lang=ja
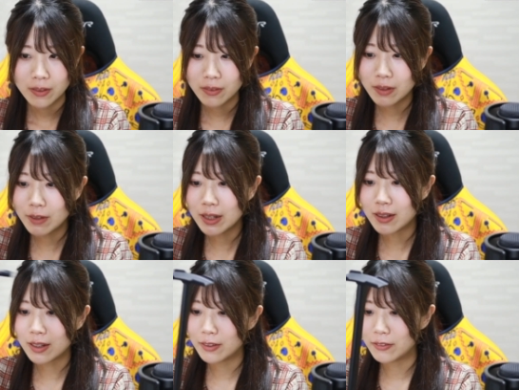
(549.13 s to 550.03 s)
これ
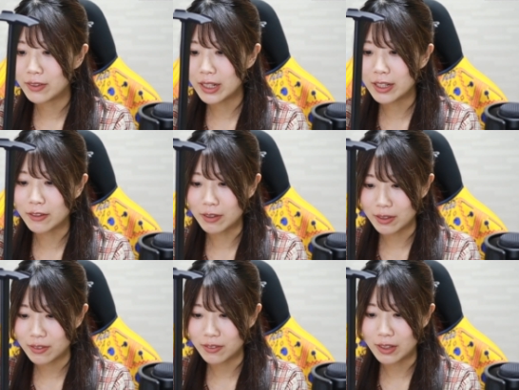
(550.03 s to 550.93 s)
は、電気とか
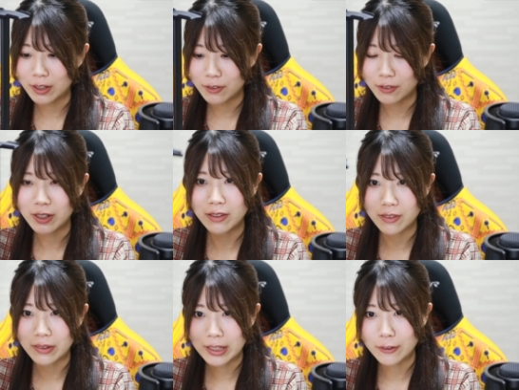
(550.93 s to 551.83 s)
通電する
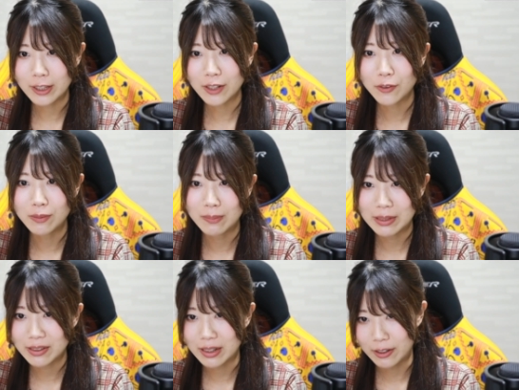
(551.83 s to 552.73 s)
必要はなくて、このま
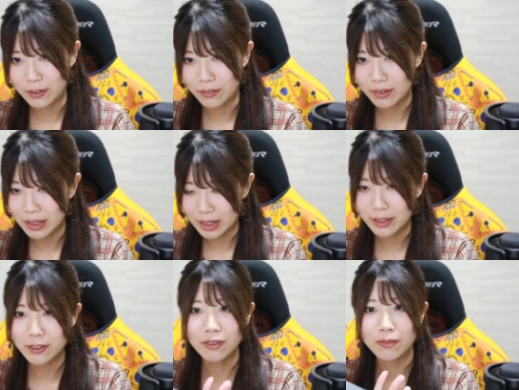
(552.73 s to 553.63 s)
ま使えるよって
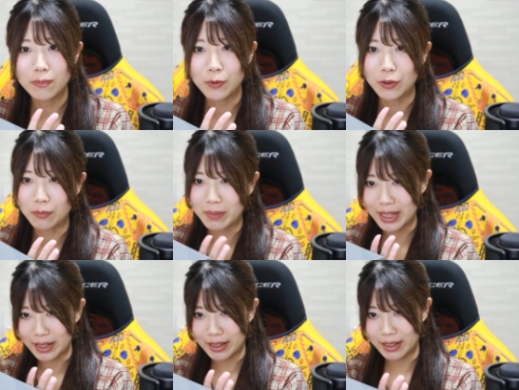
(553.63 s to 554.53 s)
感じのものみ
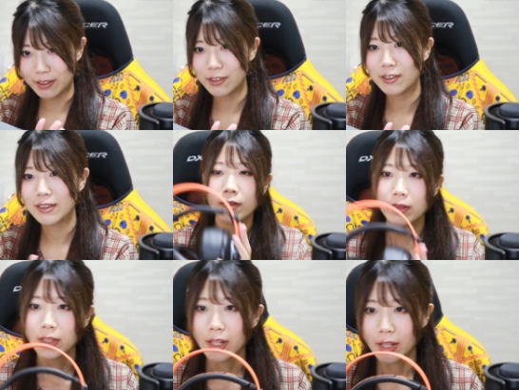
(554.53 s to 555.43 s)
たいです。
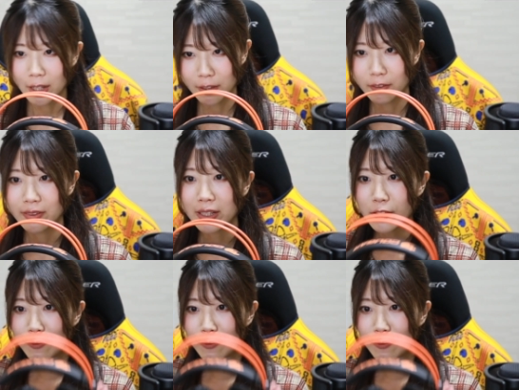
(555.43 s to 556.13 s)
で、ヘッドセット